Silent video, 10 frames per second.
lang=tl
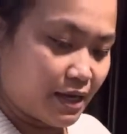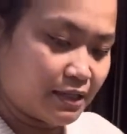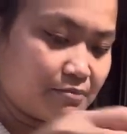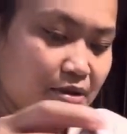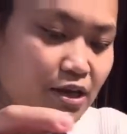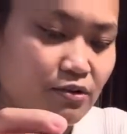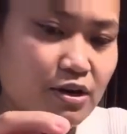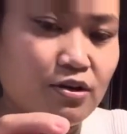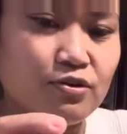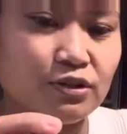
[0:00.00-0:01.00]
At meron
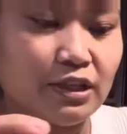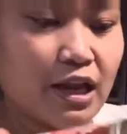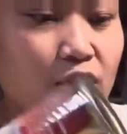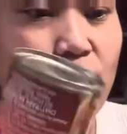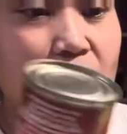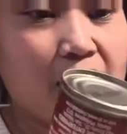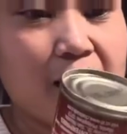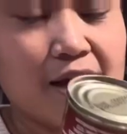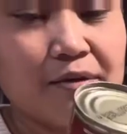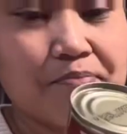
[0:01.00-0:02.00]
akong
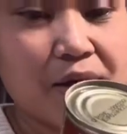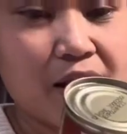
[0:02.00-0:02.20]
dalawang